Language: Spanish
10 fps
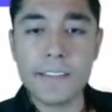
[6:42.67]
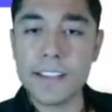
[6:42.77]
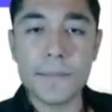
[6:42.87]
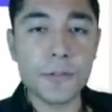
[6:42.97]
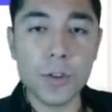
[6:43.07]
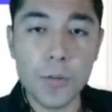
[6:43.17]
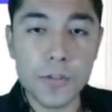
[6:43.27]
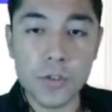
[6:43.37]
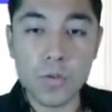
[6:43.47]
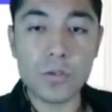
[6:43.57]
Sabemos
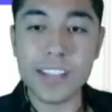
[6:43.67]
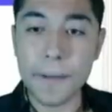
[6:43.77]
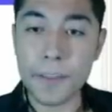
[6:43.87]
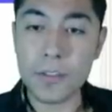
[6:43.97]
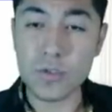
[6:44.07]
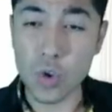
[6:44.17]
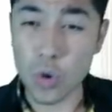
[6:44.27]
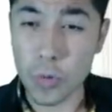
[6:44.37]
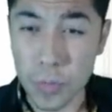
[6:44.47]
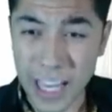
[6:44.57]
cómo son los tremendos
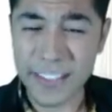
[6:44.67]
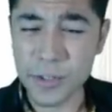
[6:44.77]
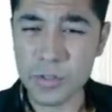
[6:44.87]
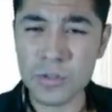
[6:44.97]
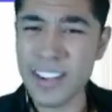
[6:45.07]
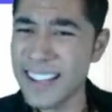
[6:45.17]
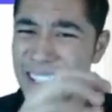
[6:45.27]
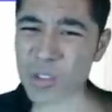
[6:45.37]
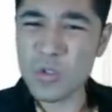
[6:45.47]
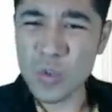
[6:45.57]
corruptazos,
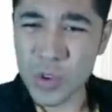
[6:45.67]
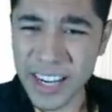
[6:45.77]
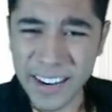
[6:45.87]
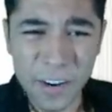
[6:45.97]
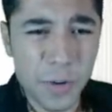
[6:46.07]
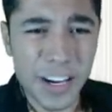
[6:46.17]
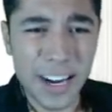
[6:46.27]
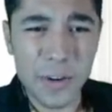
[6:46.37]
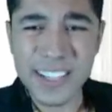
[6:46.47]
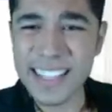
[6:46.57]
estos
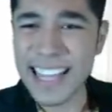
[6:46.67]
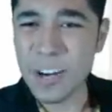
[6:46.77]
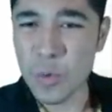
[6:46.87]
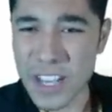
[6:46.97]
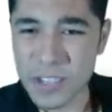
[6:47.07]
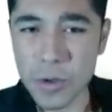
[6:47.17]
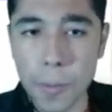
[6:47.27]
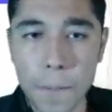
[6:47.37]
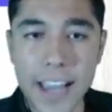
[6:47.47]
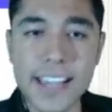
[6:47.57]
gobernadores de
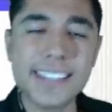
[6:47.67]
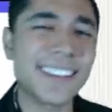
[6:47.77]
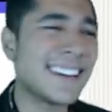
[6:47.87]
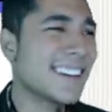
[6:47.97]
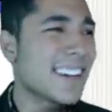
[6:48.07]
nuestro país.